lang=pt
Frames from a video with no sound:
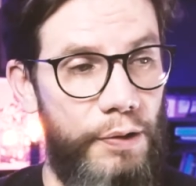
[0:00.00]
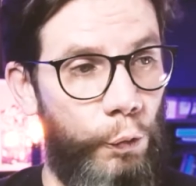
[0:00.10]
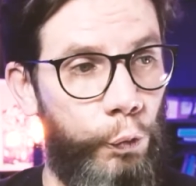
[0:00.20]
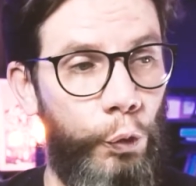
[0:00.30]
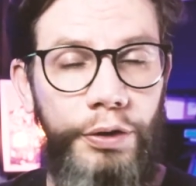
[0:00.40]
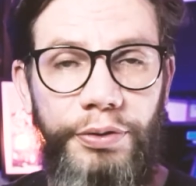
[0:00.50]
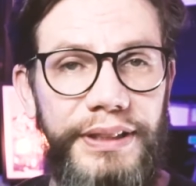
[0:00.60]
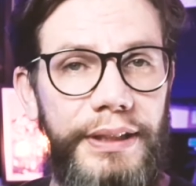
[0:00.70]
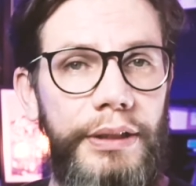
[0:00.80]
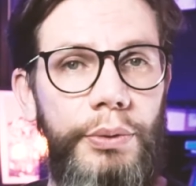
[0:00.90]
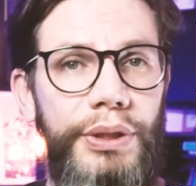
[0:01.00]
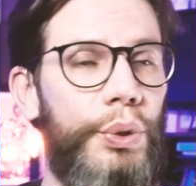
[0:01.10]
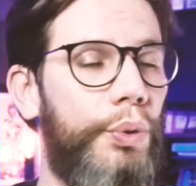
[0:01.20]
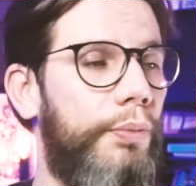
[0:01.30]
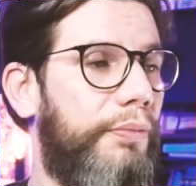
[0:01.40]
Fui fazendo
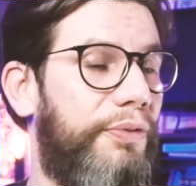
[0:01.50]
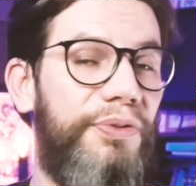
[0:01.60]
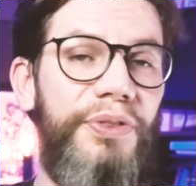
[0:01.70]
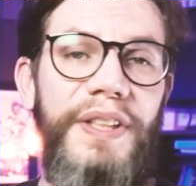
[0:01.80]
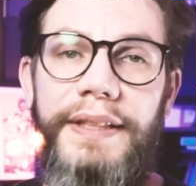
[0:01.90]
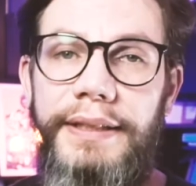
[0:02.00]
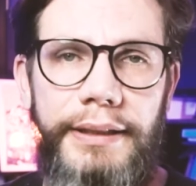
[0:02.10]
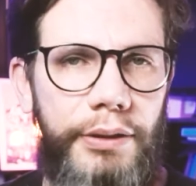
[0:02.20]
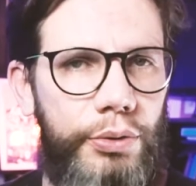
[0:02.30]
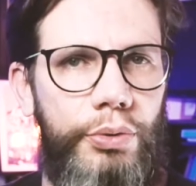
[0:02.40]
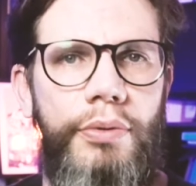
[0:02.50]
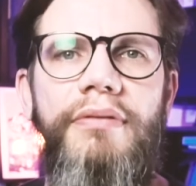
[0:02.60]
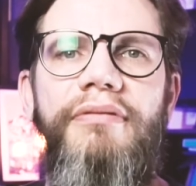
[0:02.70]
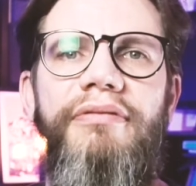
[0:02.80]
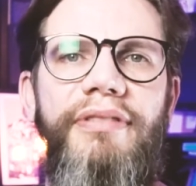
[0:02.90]
isso, fiz isso
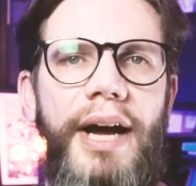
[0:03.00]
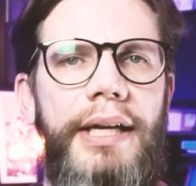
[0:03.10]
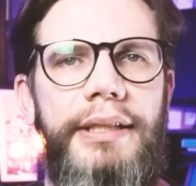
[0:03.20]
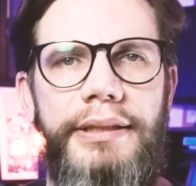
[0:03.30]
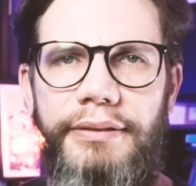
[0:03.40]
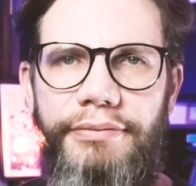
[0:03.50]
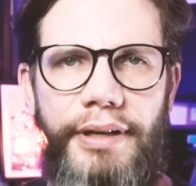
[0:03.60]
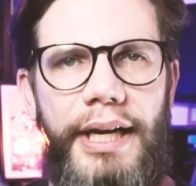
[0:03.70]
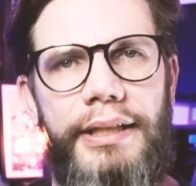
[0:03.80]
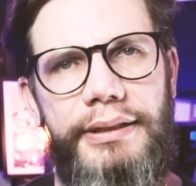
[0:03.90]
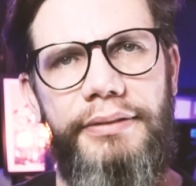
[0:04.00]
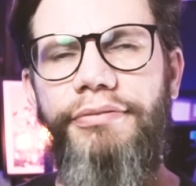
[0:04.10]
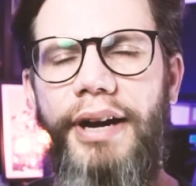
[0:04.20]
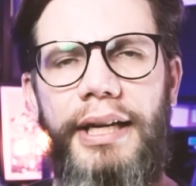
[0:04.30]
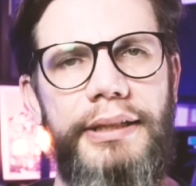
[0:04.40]
várias e várias e
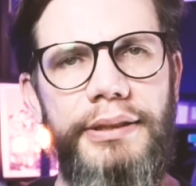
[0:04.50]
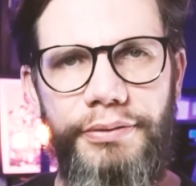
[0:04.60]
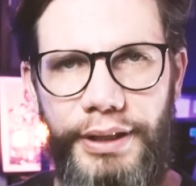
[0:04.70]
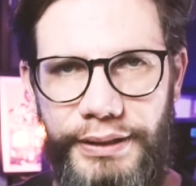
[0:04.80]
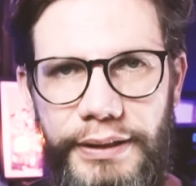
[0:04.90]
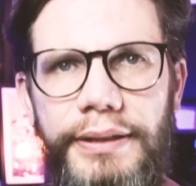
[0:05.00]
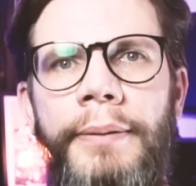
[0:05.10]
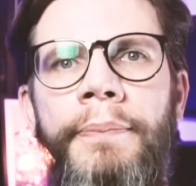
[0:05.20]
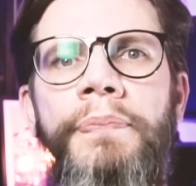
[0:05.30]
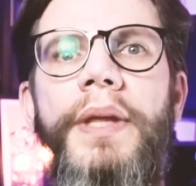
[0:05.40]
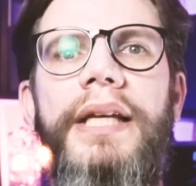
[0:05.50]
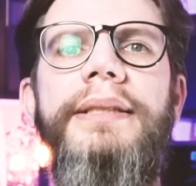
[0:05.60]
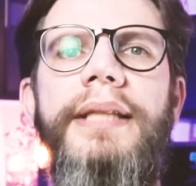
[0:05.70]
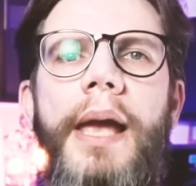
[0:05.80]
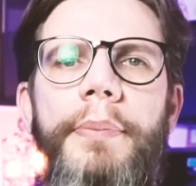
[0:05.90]
várias vezes. E
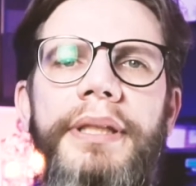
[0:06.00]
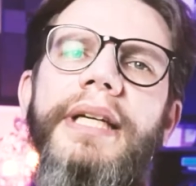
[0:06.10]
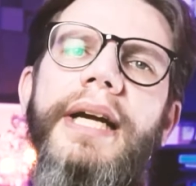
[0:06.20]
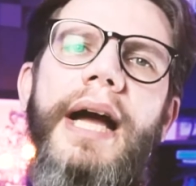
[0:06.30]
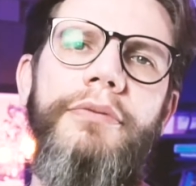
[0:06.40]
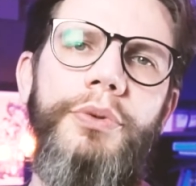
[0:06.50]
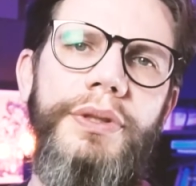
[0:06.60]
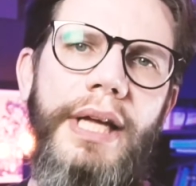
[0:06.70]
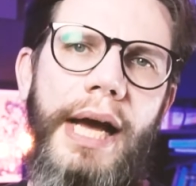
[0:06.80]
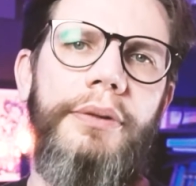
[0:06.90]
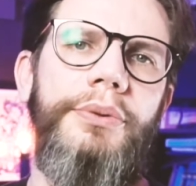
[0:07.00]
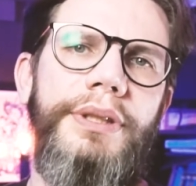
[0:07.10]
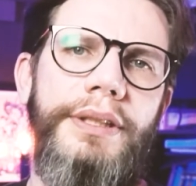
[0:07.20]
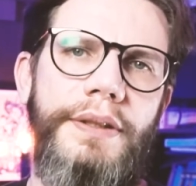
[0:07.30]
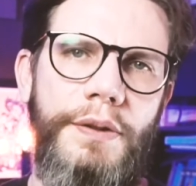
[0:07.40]
sempre entregava os dados
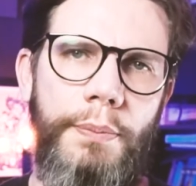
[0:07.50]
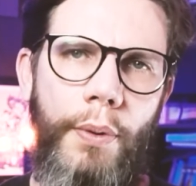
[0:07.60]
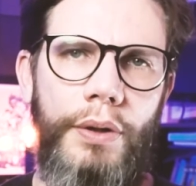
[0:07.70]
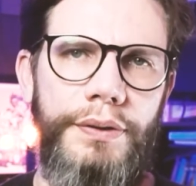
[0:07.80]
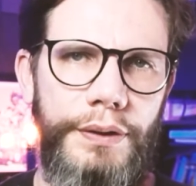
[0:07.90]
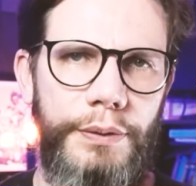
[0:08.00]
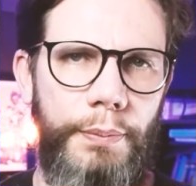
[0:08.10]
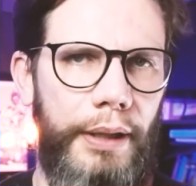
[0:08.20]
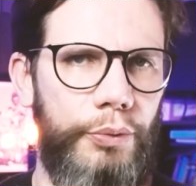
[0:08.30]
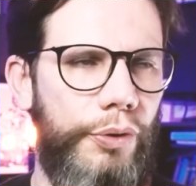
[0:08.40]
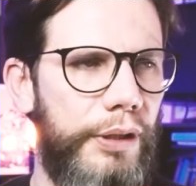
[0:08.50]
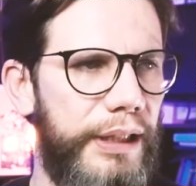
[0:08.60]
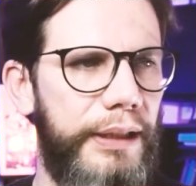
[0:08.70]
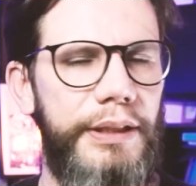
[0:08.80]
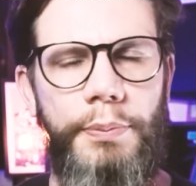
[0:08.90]
e as respostas para os
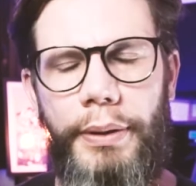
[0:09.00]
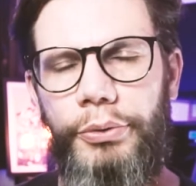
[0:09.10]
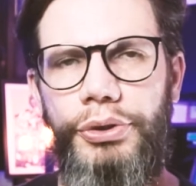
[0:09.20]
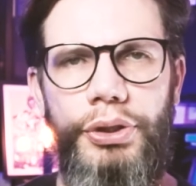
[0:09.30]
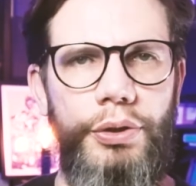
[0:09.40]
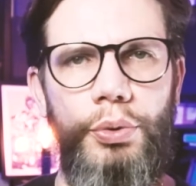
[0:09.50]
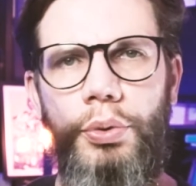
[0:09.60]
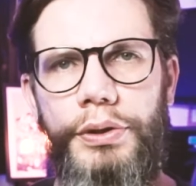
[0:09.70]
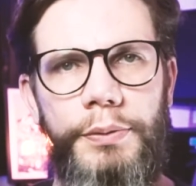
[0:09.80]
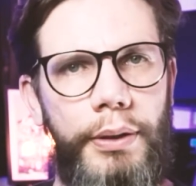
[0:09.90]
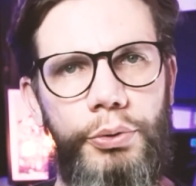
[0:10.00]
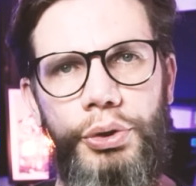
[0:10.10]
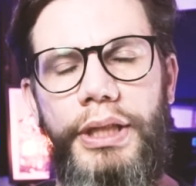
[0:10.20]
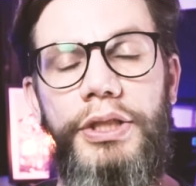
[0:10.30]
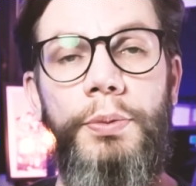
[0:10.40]
líderes, para os diretores, para os
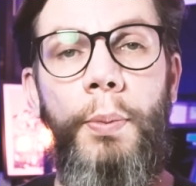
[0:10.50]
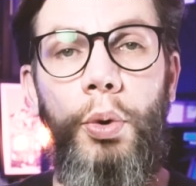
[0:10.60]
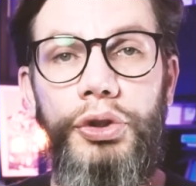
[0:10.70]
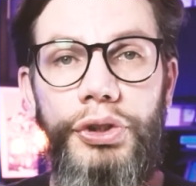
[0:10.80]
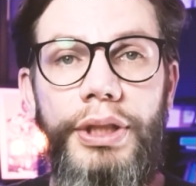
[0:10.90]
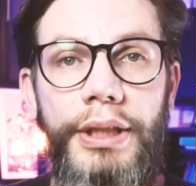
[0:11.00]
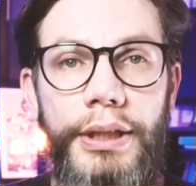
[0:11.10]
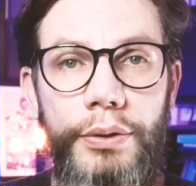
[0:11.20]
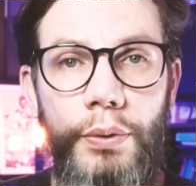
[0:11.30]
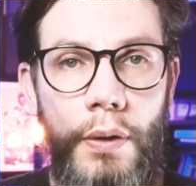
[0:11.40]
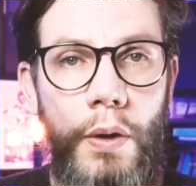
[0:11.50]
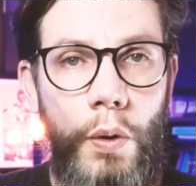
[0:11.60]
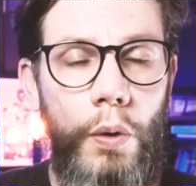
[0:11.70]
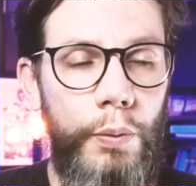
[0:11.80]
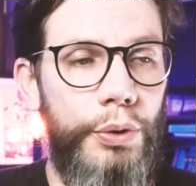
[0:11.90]
gerentes, mostrando
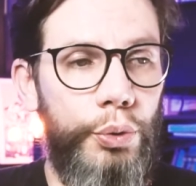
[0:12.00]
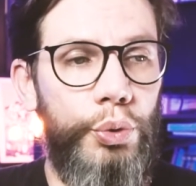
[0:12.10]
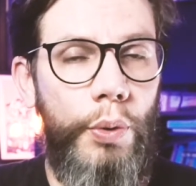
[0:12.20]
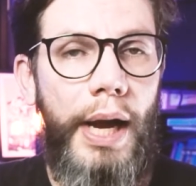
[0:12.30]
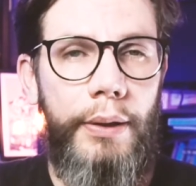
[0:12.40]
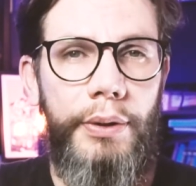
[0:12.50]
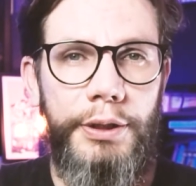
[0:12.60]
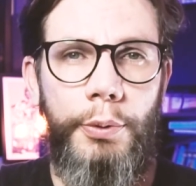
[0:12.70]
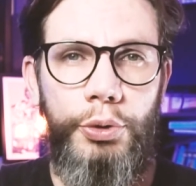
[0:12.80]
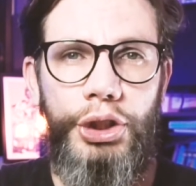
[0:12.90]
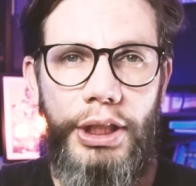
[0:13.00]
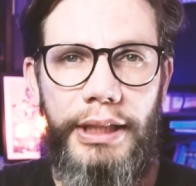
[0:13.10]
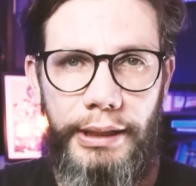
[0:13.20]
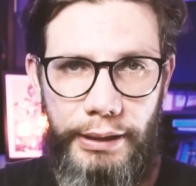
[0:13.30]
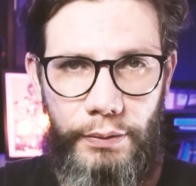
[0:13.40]
como que o usuário respondia
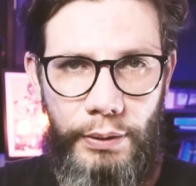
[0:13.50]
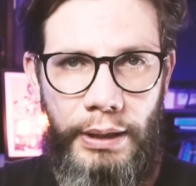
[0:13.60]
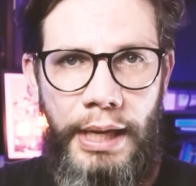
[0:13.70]
aquilo.